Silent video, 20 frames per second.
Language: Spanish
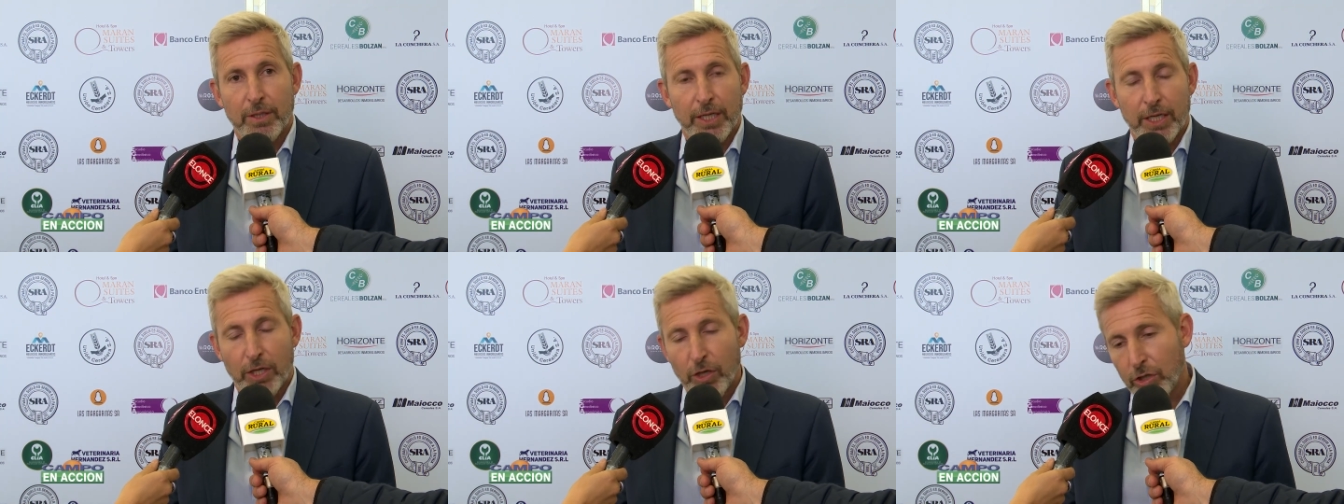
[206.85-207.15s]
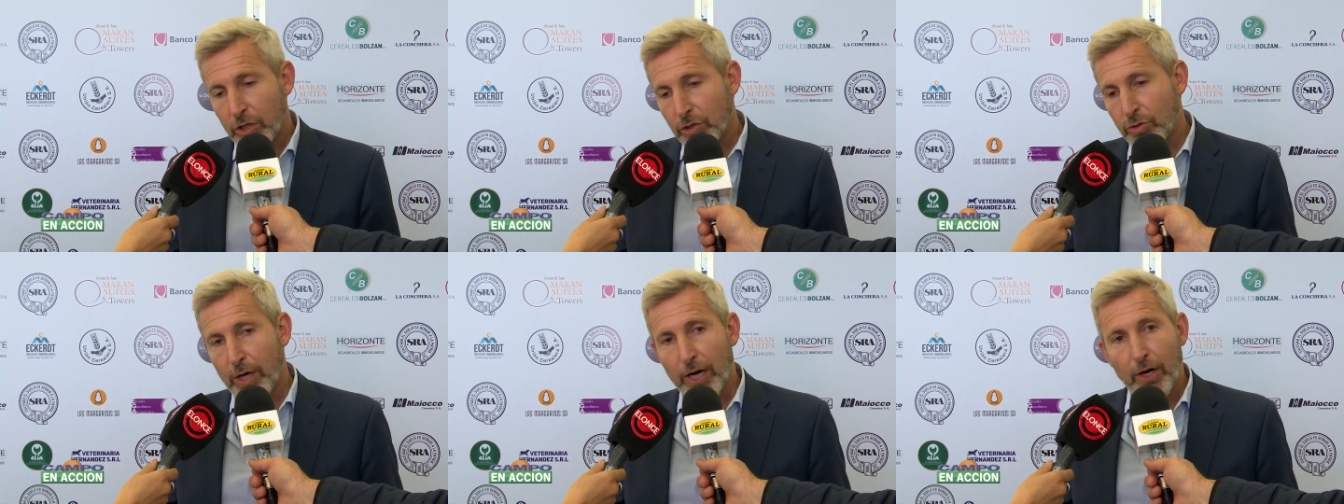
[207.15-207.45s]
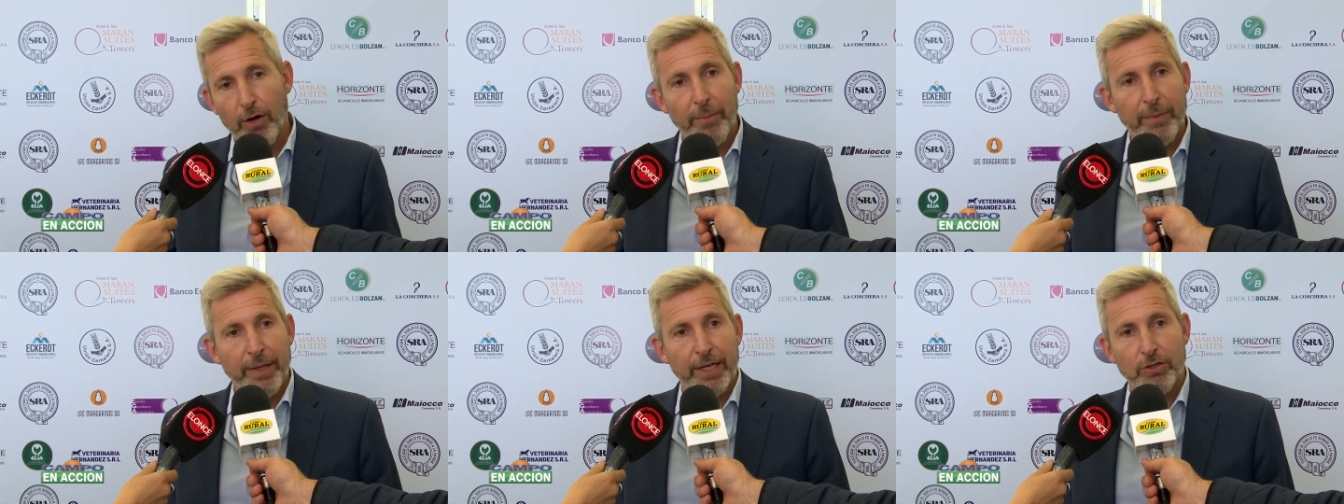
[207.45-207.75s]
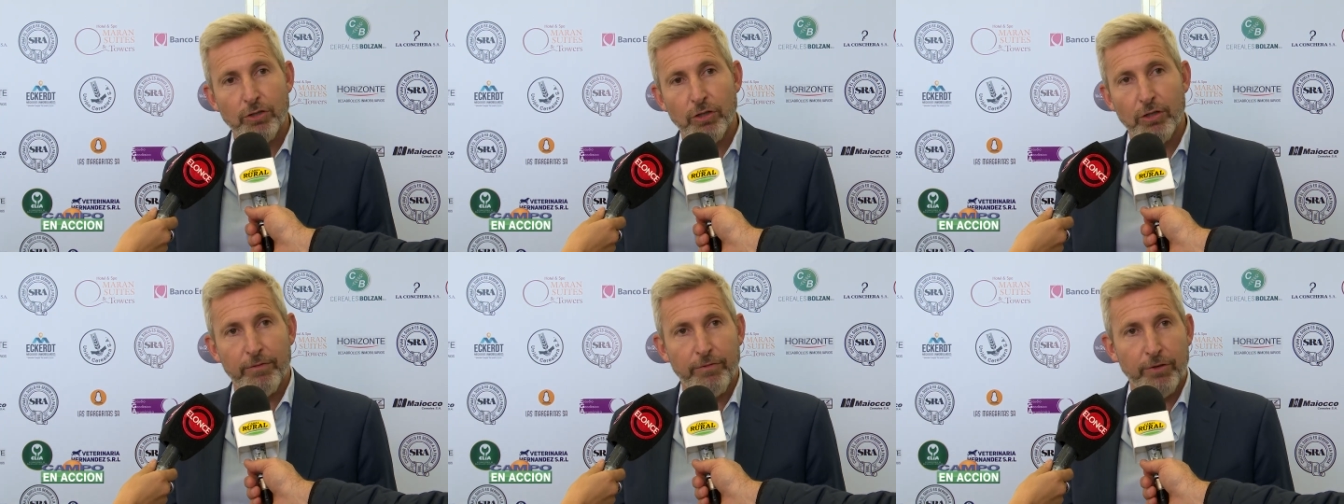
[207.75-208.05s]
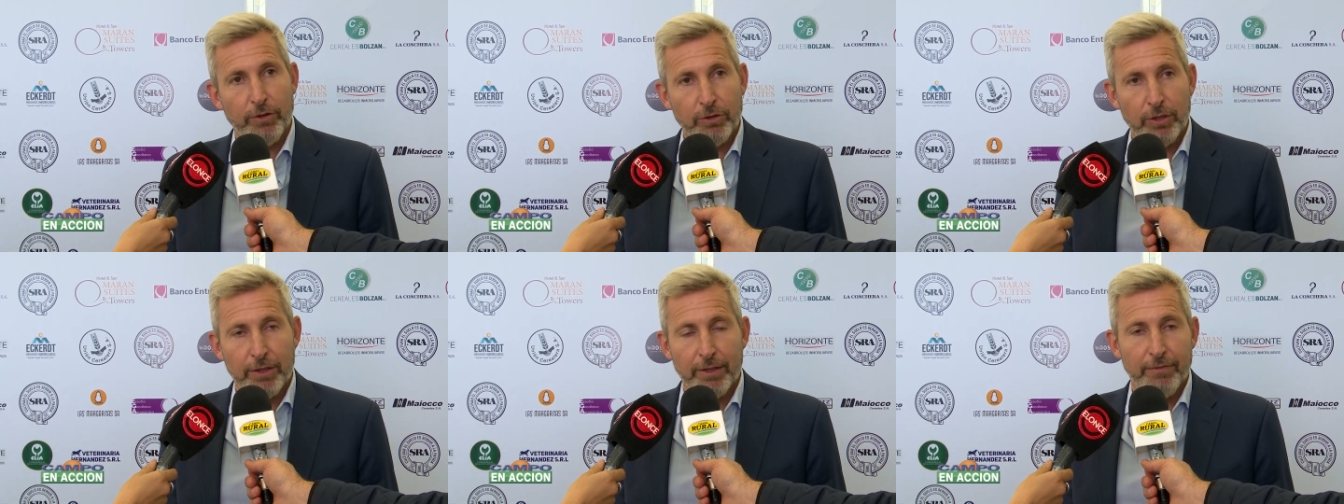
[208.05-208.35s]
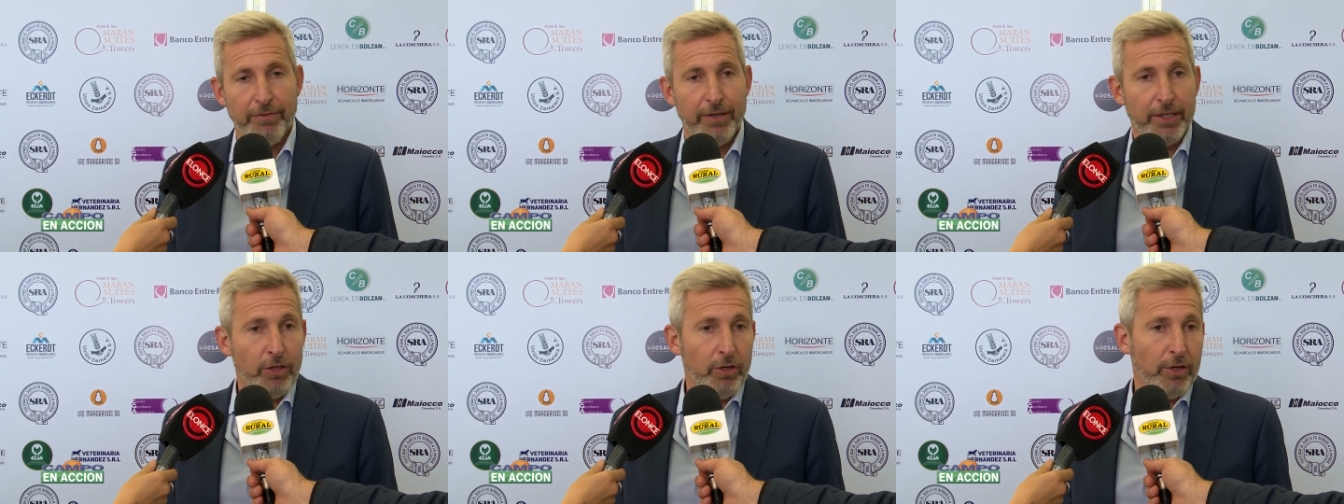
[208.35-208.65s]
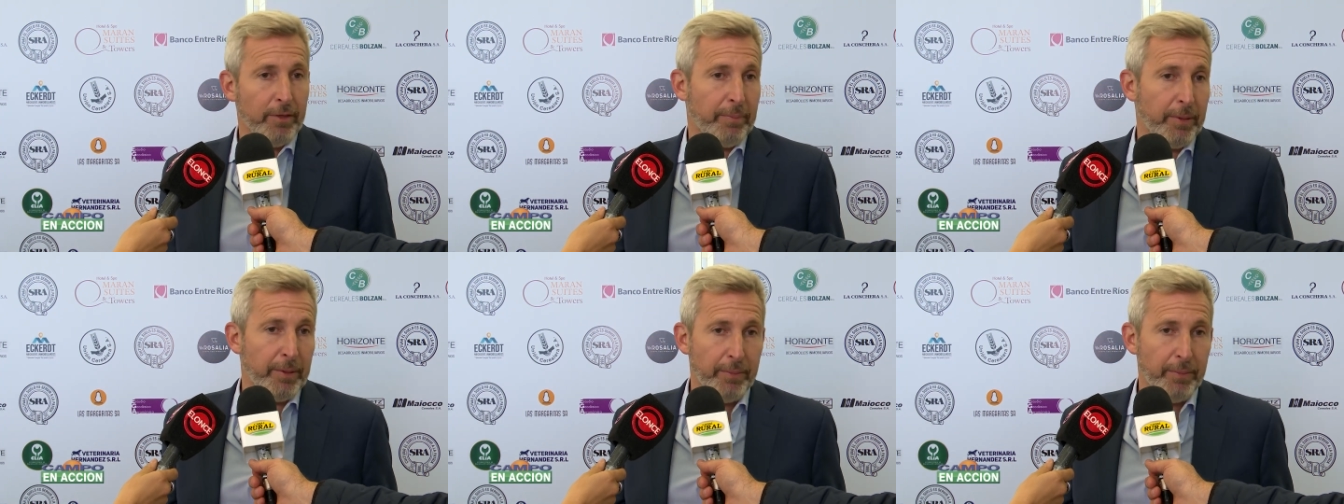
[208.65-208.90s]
Y creo que es una combinación de, factores.